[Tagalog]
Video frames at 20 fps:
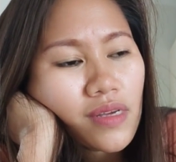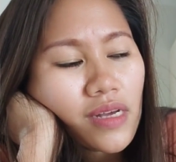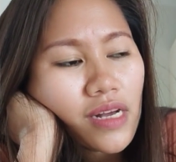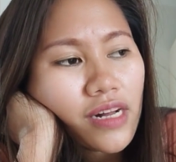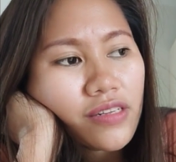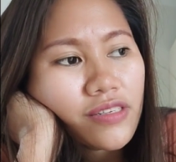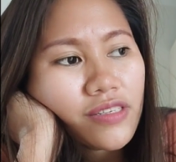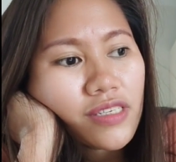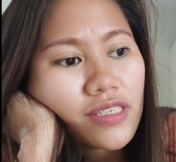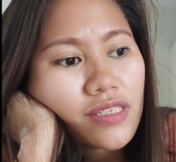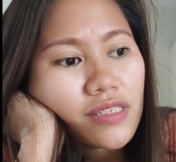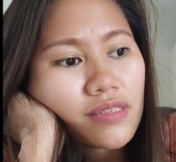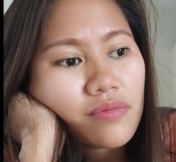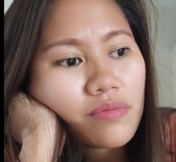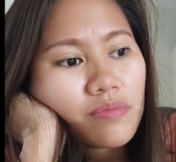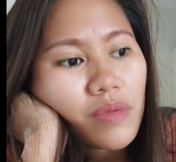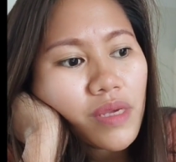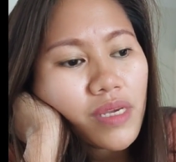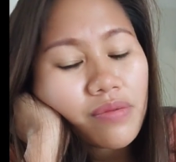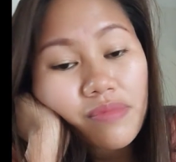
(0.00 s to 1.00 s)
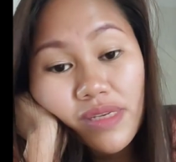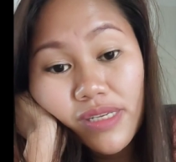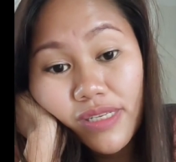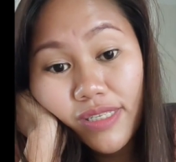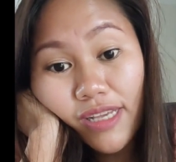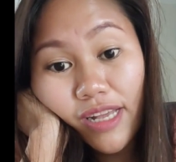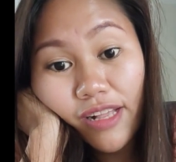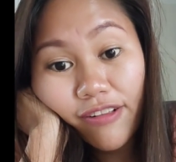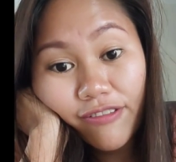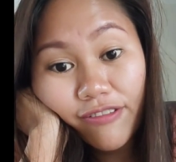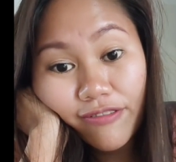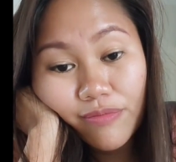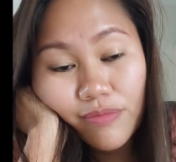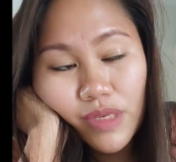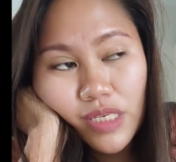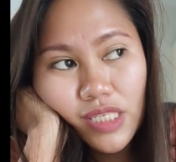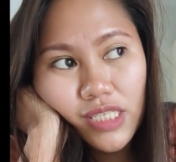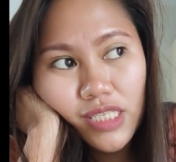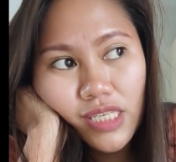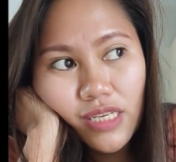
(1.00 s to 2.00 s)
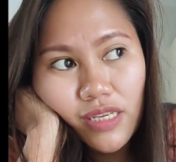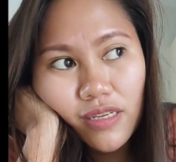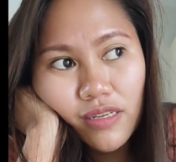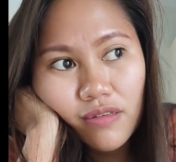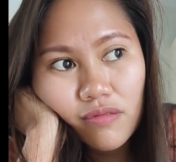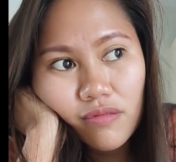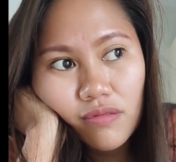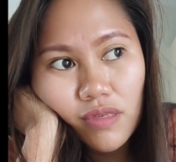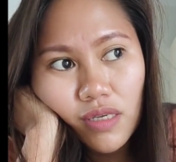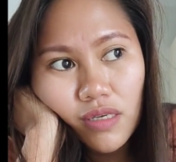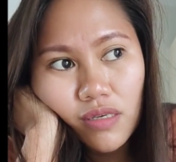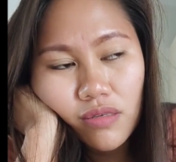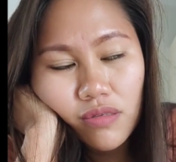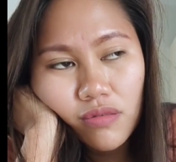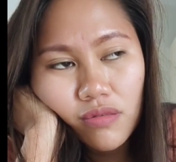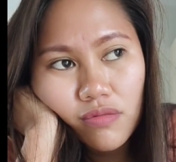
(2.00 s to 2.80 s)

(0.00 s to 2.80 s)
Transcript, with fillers: I'll just make myself busy. Like,